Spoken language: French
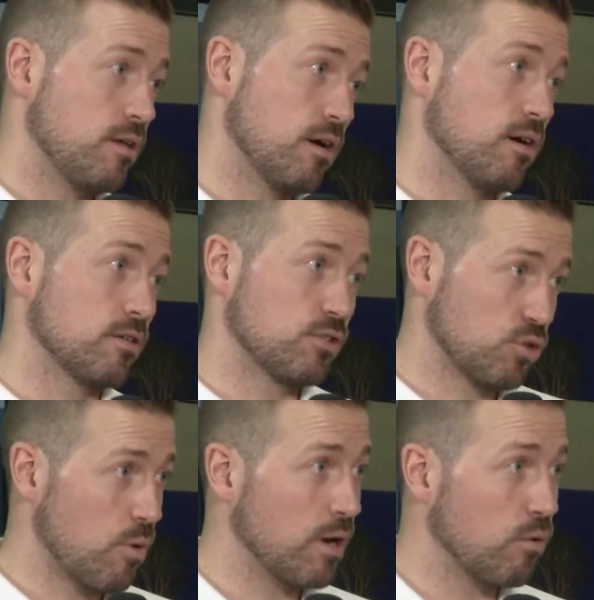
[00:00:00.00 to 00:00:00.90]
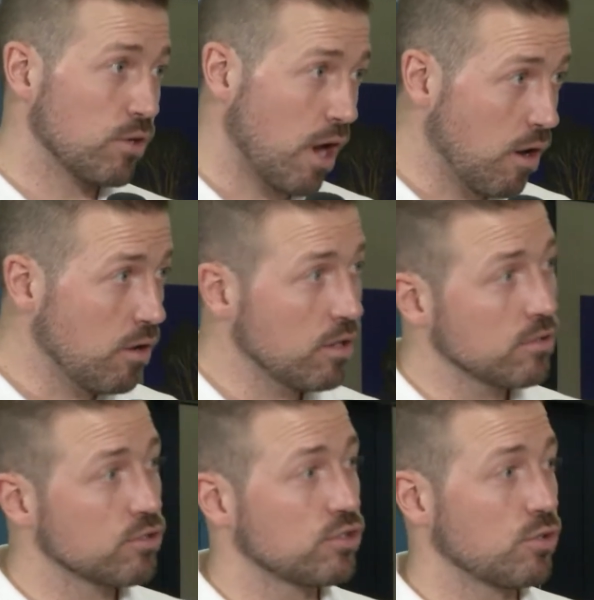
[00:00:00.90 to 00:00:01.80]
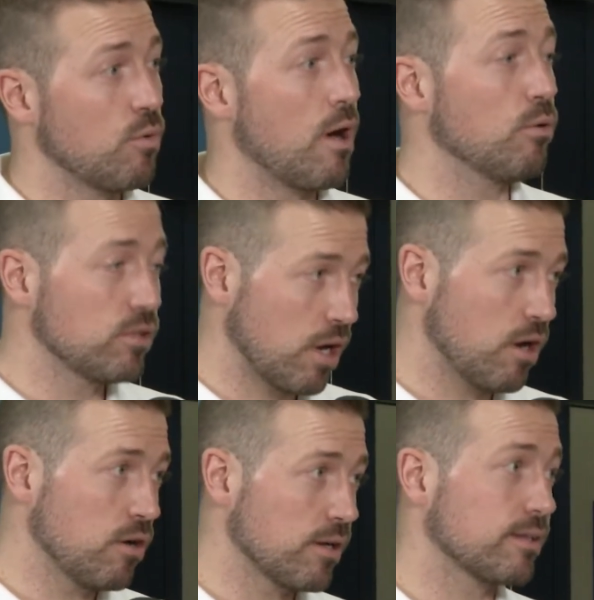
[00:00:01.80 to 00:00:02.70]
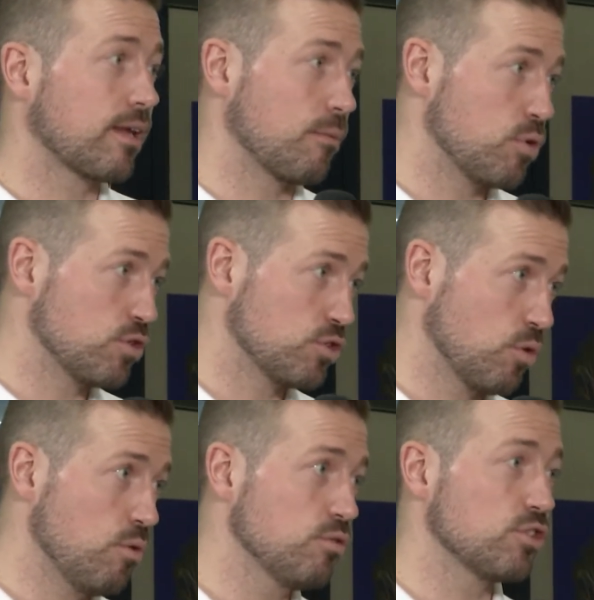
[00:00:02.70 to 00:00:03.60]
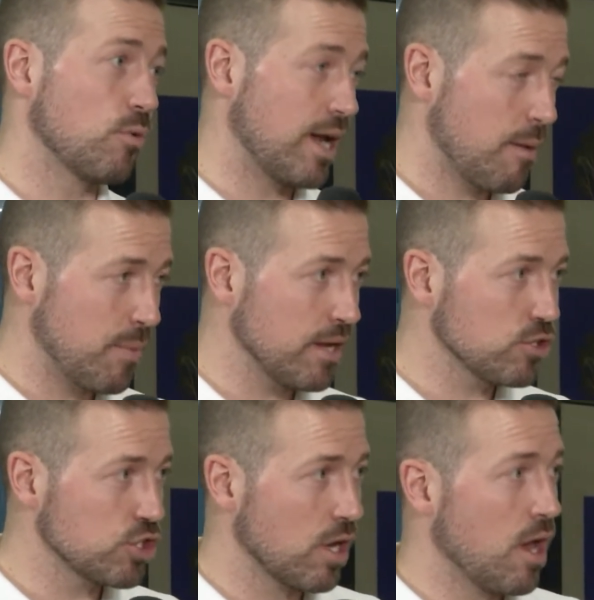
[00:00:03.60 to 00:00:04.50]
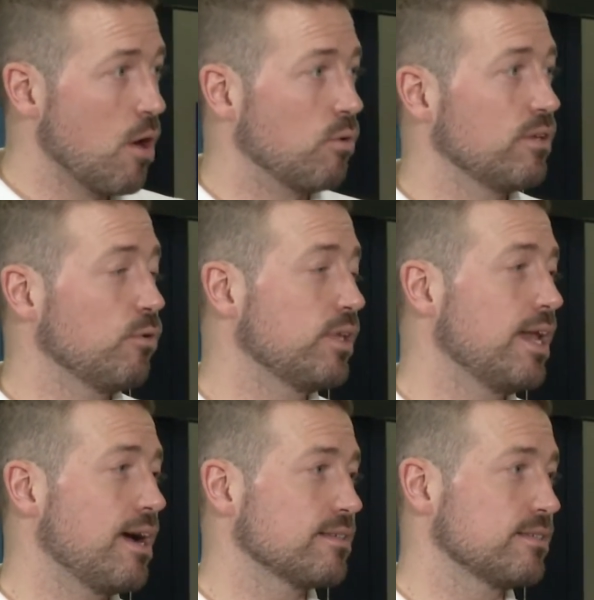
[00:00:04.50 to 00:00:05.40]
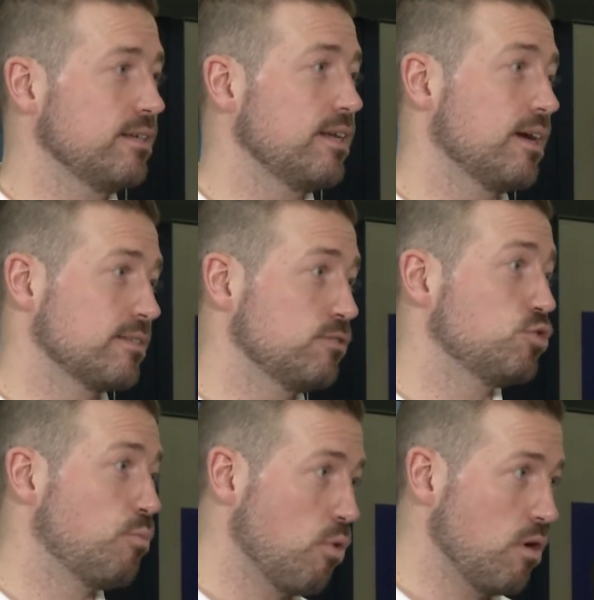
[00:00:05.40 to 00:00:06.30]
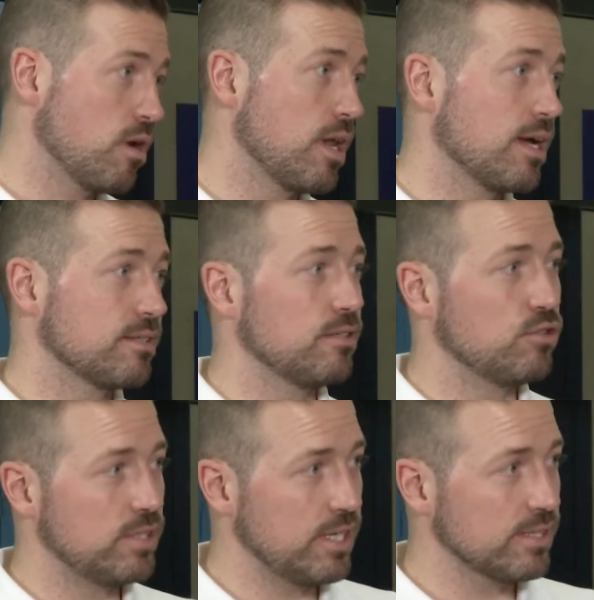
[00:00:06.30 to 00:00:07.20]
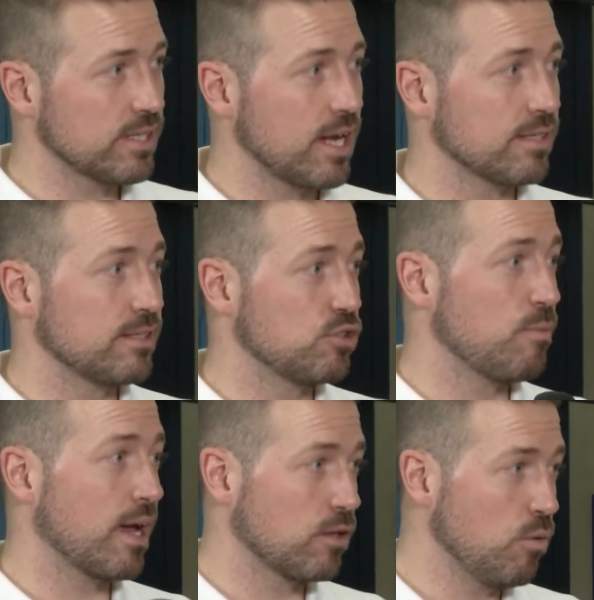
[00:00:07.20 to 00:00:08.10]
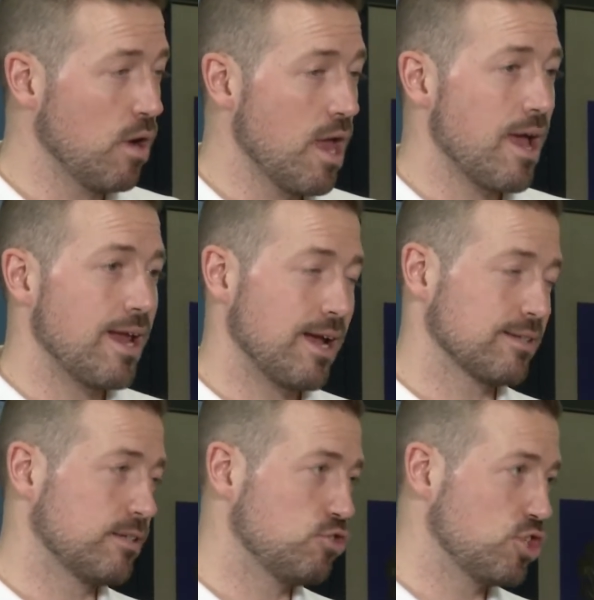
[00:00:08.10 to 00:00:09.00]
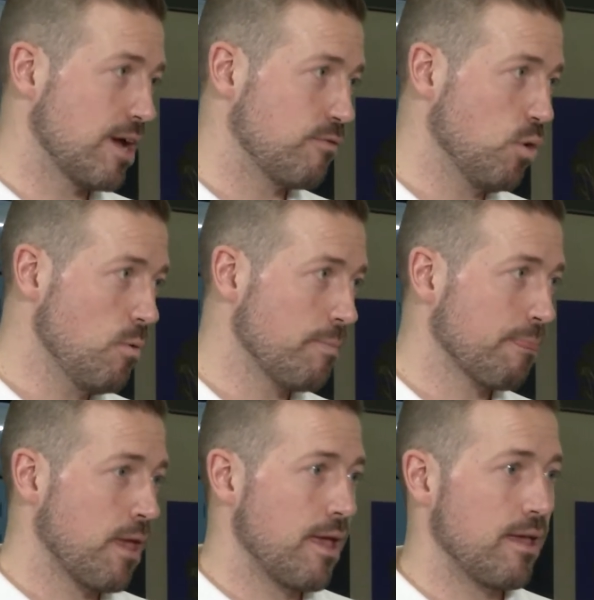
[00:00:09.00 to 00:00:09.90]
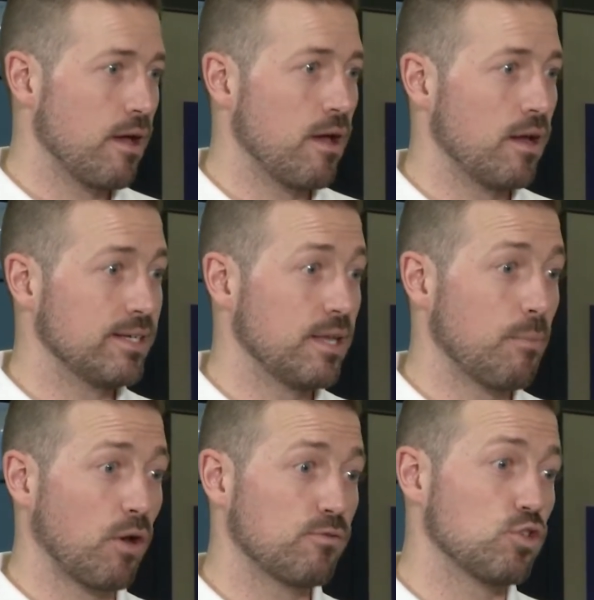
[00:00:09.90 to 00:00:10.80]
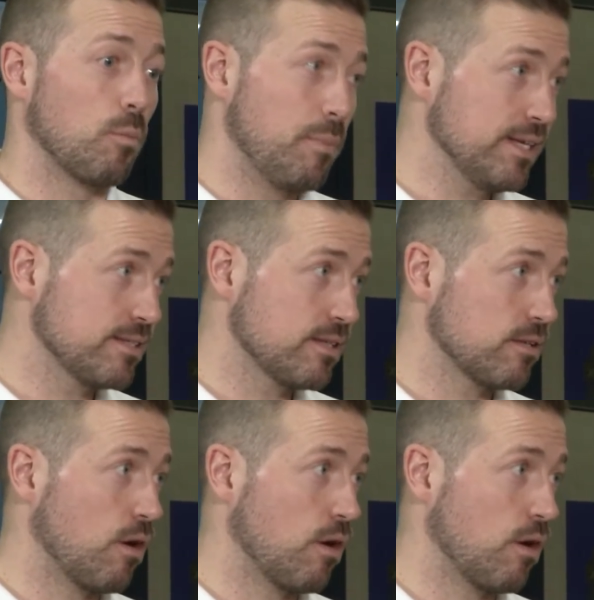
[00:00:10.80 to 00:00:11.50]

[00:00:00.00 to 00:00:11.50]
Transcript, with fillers: Il y a saut en longueur, saut en hauteur, triple saut, saut à la perche. Au niveau des lancers, lancer du poids, lancer du disque, lancer du marteau et lancer du javelot et euh, les épreuves sur piste,